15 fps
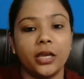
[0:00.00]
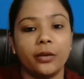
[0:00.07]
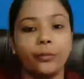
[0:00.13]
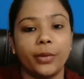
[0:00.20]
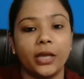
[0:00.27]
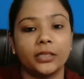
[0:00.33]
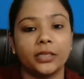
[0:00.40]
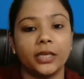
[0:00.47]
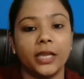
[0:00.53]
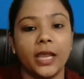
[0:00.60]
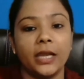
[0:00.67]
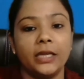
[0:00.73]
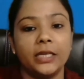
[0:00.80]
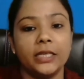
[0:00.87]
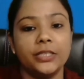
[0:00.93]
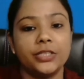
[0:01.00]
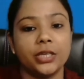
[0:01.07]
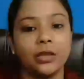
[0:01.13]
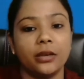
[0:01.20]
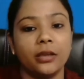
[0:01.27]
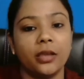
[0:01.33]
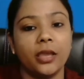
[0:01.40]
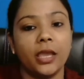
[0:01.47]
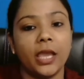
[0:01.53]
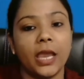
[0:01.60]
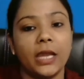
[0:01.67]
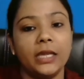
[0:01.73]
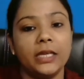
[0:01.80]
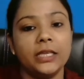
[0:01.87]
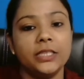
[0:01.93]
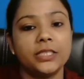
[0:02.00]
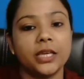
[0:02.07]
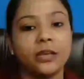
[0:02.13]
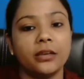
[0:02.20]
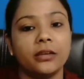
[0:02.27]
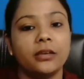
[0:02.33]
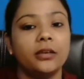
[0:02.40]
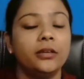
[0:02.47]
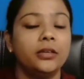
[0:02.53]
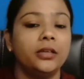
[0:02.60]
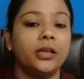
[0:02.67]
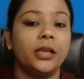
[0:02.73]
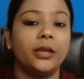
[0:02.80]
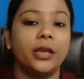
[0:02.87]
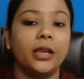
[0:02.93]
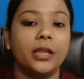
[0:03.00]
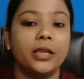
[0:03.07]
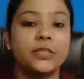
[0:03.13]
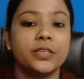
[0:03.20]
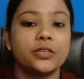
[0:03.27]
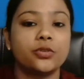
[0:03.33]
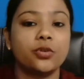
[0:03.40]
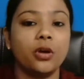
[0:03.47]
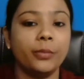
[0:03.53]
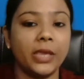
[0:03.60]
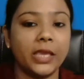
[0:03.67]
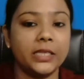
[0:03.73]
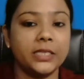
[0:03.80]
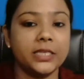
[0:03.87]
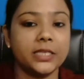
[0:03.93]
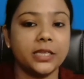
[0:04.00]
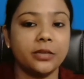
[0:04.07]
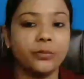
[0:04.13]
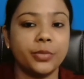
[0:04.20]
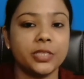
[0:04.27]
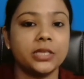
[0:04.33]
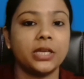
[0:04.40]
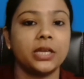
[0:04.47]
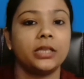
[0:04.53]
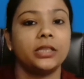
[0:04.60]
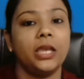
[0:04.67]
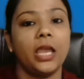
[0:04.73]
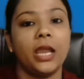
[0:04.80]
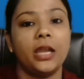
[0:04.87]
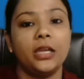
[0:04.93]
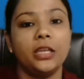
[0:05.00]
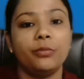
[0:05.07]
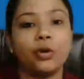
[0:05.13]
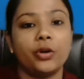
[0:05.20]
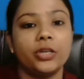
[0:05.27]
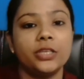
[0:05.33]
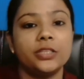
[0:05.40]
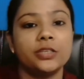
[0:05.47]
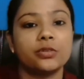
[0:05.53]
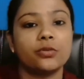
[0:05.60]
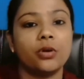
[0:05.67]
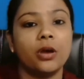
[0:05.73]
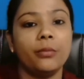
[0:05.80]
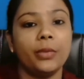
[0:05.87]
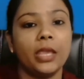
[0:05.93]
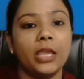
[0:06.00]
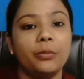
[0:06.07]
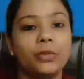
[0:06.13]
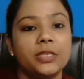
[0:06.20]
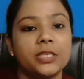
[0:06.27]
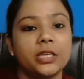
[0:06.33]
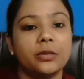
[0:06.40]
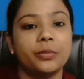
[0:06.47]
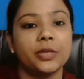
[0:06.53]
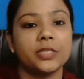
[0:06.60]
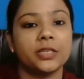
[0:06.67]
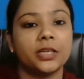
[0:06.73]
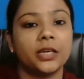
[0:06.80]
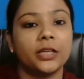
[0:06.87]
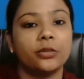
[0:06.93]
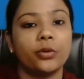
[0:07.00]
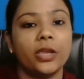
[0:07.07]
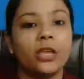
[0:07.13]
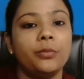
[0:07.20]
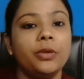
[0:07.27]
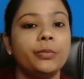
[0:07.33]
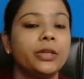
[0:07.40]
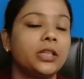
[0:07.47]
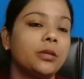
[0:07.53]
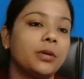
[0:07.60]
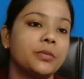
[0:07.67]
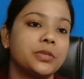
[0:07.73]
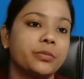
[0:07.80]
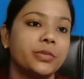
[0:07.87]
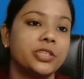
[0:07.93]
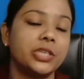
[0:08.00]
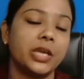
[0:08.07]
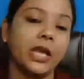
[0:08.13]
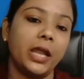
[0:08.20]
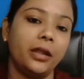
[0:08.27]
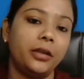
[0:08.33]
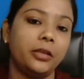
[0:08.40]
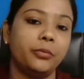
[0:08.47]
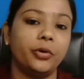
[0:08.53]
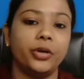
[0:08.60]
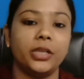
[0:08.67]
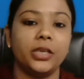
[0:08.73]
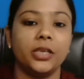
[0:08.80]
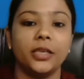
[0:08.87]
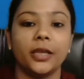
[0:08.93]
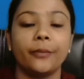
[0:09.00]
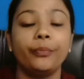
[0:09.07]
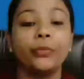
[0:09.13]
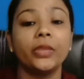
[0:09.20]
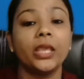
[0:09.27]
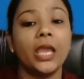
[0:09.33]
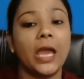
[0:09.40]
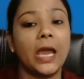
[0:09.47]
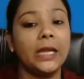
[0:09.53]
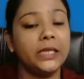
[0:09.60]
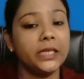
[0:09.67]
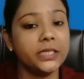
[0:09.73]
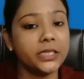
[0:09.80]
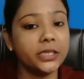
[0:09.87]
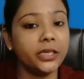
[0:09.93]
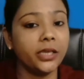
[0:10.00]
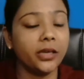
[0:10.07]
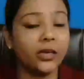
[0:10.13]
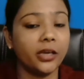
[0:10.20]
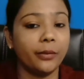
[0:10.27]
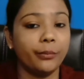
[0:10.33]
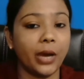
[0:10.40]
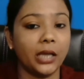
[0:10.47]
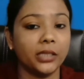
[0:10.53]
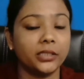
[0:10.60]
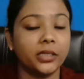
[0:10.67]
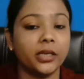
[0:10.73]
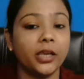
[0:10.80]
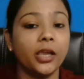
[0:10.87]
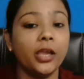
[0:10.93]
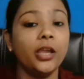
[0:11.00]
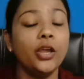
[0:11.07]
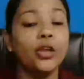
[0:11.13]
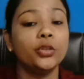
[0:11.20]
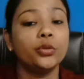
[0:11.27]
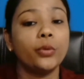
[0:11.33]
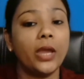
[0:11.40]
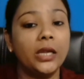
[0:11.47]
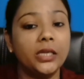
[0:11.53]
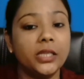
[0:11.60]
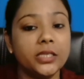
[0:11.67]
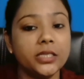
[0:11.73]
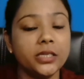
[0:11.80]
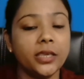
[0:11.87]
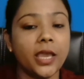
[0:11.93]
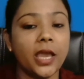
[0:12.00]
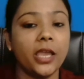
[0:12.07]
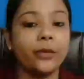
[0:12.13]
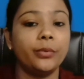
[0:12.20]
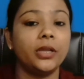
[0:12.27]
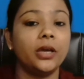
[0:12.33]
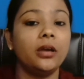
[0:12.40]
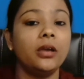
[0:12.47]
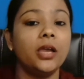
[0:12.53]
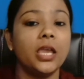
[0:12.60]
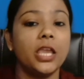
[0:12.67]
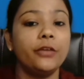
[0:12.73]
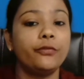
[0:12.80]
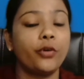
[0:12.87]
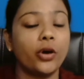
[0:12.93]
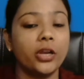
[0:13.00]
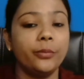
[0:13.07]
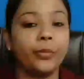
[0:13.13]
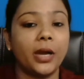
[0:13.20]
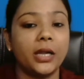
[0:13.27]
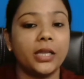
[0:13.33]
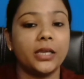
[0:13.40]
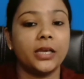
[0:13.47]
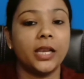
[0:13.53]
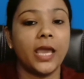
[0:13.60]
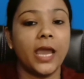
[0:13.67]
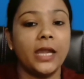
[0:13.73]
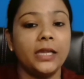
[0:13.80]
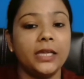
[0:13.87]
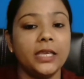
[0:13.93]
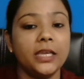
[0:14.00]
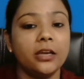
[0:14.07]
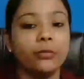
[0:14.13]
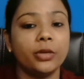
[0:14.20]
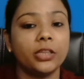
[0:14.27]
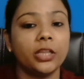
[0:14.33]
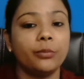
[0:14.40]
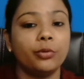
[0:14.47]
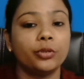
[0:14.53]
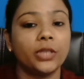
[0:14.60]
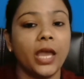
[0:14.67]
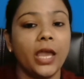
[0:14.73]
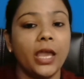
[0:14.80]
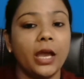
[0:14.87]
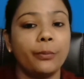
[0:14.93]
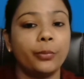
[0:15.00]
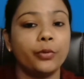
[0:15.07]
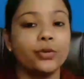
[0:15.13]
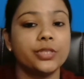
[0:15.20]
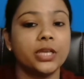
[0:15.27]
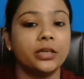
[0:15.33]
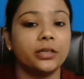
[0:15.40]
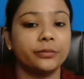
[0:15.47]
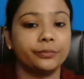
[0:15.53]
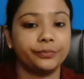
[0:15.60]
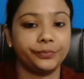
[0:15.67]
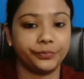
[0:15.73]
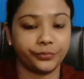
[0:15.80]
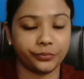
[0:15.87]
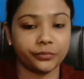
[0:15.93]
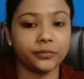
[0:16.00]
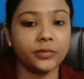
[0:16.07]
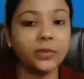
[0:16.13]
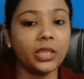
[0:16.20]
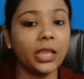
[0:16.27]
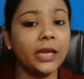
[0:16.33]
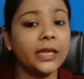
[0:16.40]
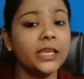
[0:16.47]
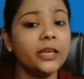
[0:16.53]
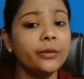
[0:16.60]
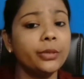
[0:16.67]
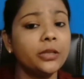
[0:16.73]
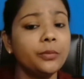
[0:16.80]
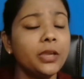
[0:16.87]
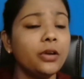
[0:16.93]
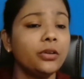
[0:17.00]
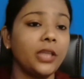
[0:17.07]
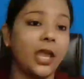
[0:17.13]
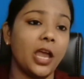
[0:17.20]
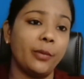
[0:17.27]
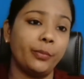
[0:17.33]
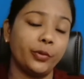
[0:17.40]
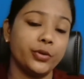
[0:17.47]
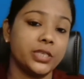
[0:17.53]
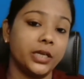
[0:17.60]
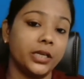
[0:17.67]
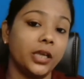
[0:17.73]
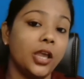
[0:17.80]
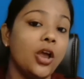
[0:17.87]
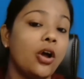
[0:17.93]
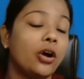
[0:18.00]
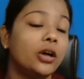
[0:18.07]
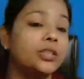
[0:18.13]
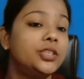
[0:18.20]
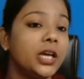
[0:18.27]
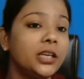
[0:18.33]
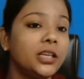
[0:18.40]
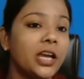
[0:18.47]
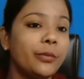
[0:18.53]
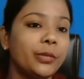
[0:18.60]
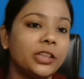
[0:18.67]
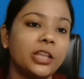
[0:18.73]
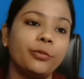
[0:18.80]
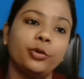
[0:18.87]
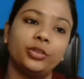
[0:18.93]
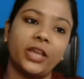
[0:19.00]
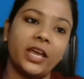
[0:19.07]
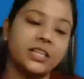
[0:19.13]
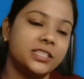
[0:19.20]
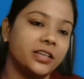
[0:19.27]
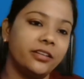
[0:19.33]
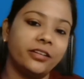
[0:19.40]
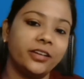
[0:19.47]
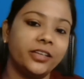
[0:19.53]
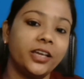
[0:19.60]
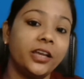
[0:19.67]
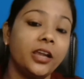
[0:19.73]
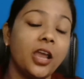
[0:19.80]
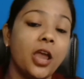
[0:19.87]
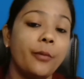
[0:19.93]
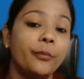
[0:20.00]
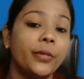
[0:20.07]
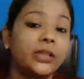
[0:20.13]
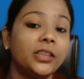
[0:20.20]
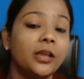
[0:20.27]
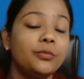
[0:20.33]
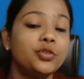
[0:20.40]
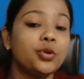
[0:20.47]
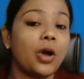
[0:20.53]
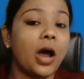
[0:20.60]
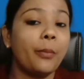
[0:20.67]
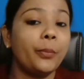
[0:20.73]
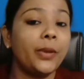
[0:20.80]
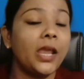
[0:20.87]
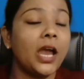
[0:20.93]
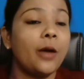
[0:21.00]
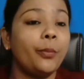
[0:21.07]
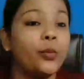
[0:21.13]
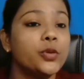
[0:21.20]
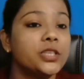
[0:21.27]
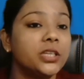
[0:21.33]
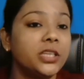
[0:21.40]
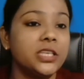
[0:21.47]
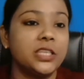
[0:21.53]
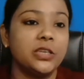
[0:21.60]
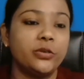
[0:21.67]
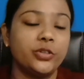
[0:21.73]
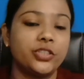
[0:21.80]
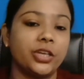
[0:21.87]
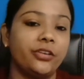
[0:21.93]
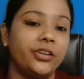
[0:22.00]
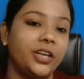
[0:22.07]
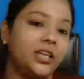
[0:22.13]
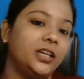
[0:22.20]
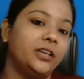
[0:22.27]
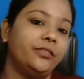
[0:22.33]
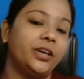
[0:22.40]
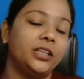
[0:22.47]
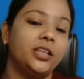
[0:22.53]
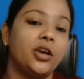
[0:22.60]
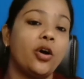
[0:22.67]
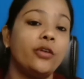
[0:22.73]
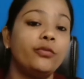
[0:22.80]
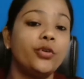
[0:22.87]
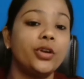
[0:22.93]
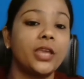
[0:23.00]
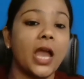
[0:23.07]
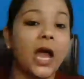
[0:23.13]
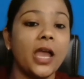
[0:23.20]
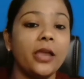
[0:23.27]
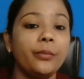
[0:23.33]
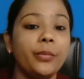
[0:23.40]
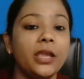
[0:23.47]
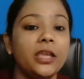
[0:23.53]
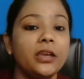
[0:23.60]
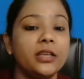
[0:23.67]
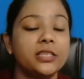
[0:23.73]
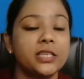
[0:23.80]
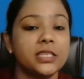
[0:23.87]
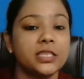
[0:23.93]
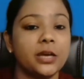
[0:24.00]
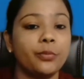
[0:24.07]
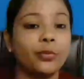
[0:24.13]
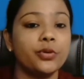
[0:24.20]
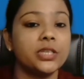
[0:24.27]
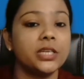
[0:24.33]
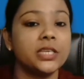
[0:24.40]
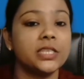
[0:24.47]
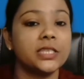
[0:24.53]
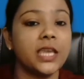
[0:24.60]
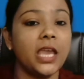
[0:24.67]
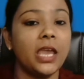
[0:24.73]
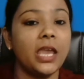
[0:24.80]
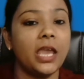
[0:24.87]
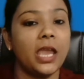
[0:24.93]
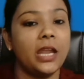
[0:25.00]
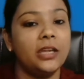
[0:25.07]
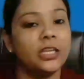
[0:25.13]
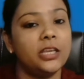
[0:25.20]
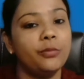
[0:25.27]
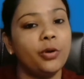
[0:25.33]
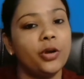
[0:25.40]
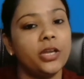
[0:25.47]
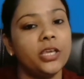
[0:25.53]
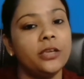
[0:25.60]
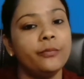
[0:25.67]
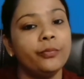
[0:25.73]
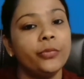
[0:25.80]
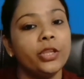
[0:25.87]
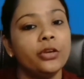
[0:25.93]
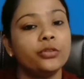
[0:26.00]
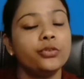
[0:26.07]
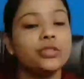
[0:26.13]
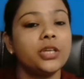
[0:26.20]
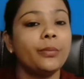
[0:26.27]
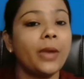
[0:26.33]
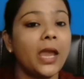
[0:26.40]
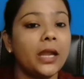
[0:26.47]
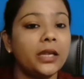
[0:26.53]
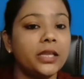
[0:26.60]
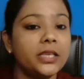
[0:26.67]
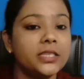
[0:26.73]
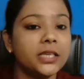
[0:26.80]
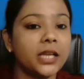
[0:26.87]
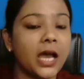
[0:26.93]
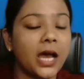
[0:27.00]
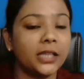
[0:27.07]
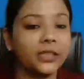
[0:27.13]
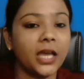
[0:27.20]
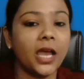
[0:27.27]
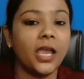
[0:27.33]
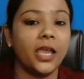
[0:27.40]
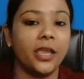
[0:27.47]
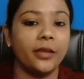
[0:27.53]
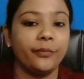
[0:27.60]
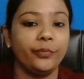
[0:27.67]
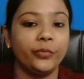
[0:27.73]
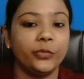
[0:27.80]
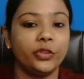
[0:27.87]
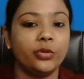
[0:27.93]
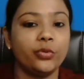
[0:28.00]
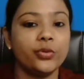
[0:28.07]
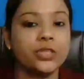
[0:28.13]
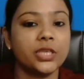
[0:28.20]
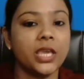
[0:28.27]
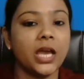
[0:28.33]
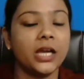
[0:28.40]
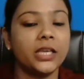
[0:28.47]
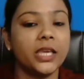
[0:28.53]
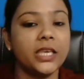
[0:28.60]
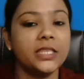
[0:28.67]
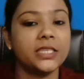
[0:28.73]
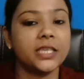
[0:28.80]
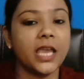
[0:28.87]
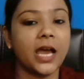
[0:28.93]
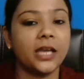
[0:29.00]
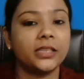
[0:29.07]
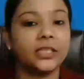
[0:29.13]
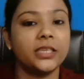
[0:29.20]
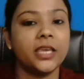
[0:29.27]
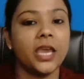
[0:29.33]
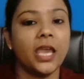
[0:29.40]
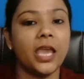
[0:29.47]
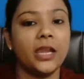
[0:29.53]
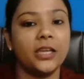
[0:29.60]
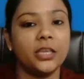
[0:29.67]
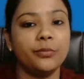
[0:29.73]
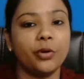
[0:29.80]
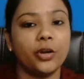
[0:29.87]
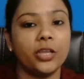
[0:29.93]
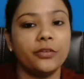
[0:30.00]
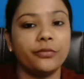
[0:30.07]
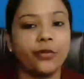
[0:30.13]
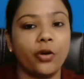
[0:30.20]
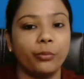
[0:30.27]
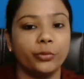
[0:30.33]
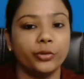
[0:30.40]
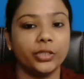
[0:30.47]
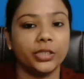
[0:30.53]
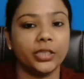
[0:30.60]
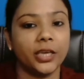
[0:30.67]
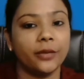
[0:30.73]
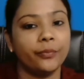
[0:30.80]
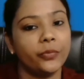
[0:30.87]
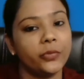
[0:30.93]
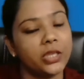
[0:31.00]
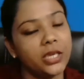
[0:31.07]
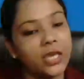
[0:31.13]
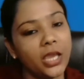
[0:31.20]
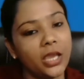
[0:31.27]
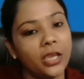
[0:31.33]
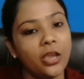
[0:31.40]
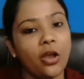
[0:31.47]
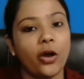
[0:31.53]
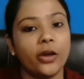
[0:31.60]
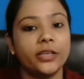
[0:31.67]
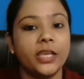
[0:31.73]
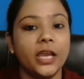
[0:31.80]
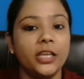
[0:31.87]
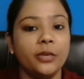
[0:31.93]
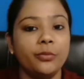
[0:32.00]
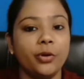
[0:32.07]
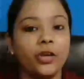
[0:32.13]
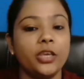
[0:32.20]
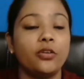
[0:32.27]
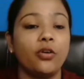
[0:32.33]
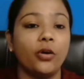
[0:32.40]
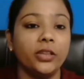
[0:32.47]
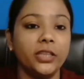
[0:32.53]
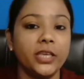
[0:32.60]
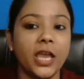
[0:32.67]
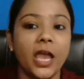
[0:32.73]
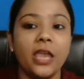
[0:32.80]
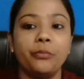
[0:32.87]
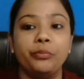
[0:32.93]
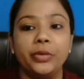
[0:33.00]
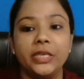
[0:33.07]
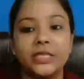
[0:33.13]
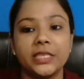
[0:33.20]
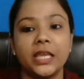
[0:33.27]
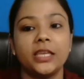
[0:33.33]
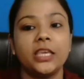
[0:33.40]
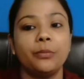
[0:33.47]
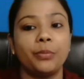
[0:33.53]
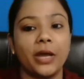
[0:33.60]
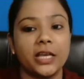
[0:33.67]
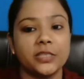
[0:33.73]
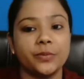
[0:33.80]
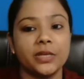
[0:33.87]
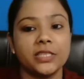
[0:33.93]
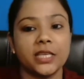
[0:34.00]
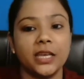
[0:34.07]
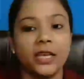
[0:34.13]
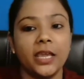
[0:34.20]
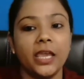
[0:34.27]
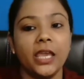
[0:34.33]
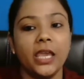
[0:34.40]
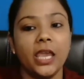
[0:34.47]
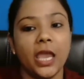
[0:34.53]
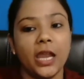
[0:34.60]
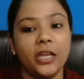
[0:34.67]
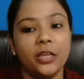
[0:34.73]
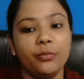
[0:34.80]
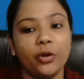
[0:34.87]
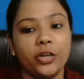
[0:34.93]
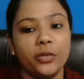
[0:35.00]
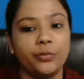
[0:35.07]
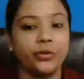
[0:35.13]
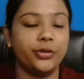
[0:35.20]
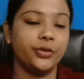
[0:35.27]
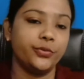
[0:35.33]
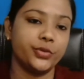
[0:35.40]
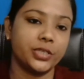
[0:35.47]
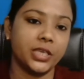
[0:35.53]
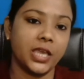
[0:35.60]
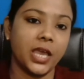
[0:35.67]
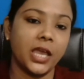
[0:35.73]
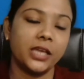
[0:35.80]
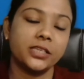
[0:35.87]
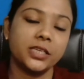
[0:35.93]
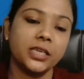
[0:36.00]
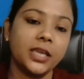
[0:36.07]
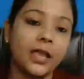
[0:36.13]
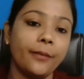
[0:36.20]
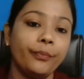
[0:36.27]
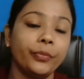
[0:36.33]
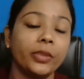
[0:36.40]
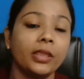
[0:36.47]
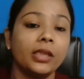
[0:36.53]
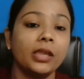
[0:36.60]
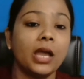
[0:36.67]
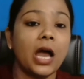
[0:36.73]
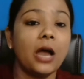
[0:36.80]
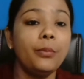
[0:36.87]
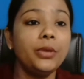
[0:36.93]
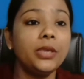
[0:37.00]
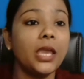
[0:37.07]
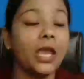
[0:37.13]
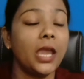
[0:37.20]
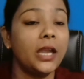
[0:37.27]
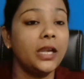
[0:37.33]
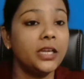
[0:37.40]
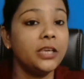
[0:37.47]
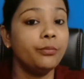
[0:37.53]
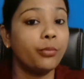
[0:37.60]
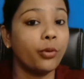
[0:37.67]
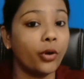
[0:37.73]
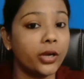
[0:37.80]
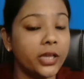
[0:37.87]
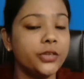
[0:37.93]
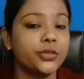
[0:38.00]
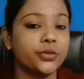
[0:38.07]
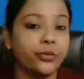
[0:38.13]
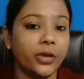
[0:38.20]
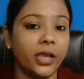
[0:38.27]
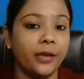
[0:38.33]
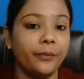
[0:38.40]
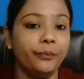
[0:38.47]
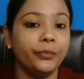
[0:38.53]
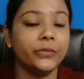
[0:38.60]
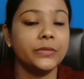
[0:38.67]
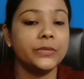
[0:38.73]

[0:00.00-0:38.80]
की अगर हम बात करें एंटीजन एंटीजन जिसको हम ए जी से रिप्रेजेंट करते हैं एंटीबॉडी जिसको हम ए बी से रिप्रेजेंट करें तो ए बी मतलब आप समझिएगा एंटीबॉडी ही है एंटीजन की अगर हम बात कर रहे हैं तो एंटीजन क्या है बेटा एक फॉरेन पार्टिकल एंटी का मतलब होता है अपोजिट एंटी का मतलब क्या होता है अपोजिट और जन का मतलब होता है जनरेटर मतलब जो अपने अपोजिट किसी को जनरेट करवा दे और वो क्या है भाई जस्ट अपोजिट इसके एंटीबॉडी तो जब एंटीजन आता है तो उसके अगेंस्ट क्या आती है एंटीबॉडी फॉर्म होती है ठीक है और ये एंटीबॉडी कौन दिया है बी सेल की प्लाज्मा सेल ने एंटीबॉडी प्रोड्यूस किया है ठीक है अब ये एंटीबॉडी जो है